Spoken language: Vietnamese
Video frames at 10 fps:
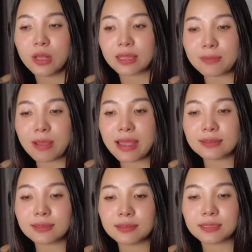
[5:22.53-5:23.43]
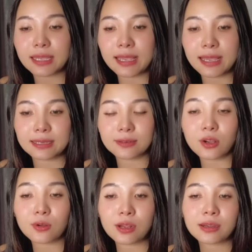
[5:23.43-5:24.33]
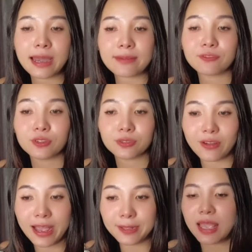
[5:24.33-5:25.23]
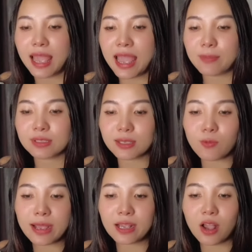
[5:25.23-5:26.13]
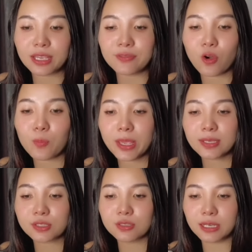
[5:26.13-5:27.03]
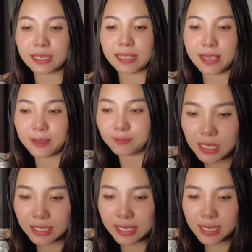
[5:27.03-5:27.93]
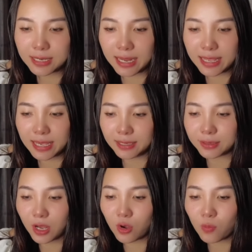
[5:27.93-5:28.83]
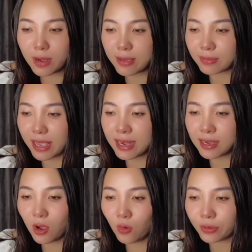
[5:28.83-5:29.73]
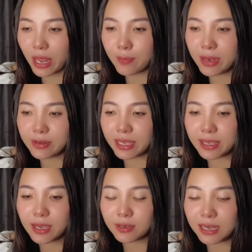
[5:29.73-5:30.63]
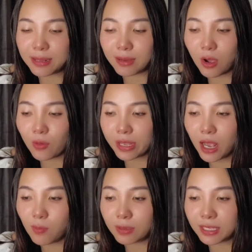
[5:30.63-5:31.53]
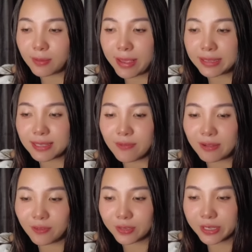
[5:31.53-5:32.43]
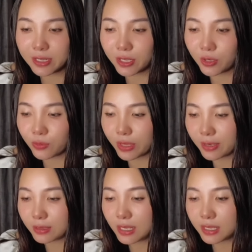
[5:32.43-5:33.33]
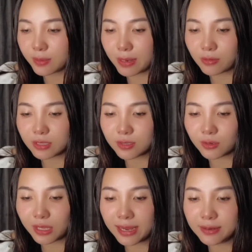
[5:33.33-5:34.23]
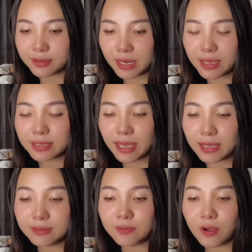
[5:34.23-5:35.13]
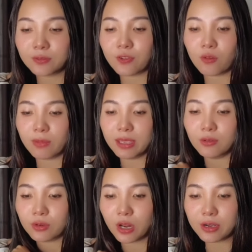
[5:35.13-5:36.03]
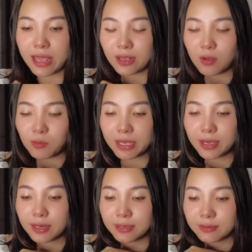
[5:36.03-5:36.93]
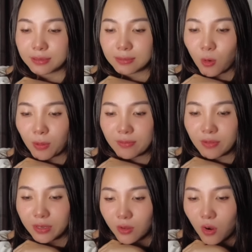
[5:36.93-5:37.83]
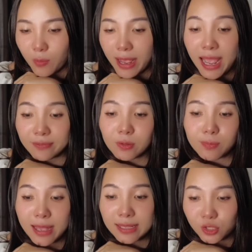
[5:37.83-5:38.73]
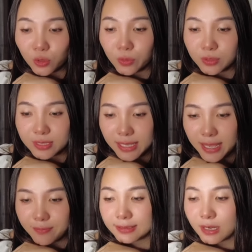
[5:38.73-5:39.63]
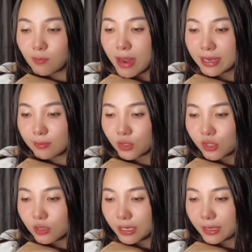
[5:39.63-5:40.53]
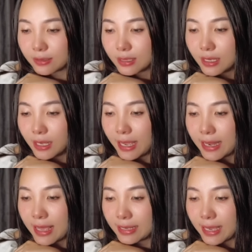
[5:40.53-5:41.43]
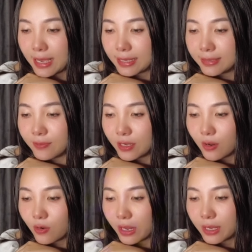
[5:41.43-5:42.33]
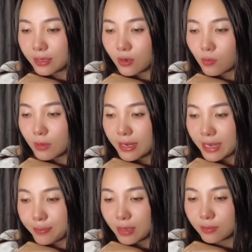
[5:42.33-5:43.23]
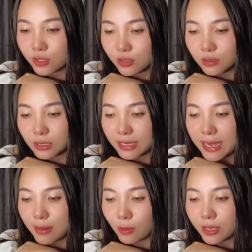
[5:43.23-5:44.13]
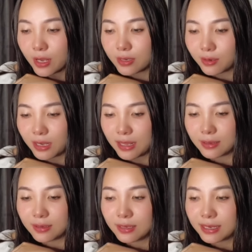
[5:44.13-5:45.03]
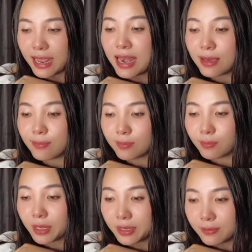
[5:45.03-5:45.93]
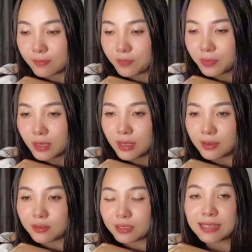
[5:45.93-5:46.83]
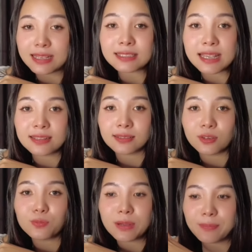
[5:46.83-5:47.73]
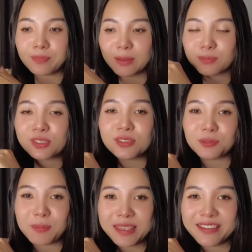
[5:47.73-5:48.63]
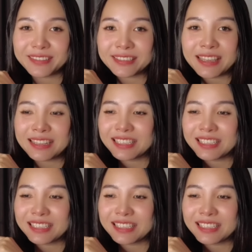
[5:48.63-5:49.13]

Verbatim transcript: Tháng ba, tháng tư, tháng hai nó ra vừa phải. À, mình sẽ qua coi cái phổ biến trước ha cả nhà. Cái kênh này á, nó cũng làm khá lâu. Để biết được cái kênh nó làm lâu hay không á, thì các bạn sẽ vào phần giới thiệu nha. Nhưng mà Crystal thấy được là cái phần phổ biến của nó đang có một cái kênh, một cái video mà hai phẩy ba triệu người xem trong ba năm trước nè. Hay là cái video này nó cũng là năm năm trước. Thì đây là một cái kênh là khá là bền bỉ. Người ta đã xây từ lúc năm năm trước, bây giờ người ta chỉ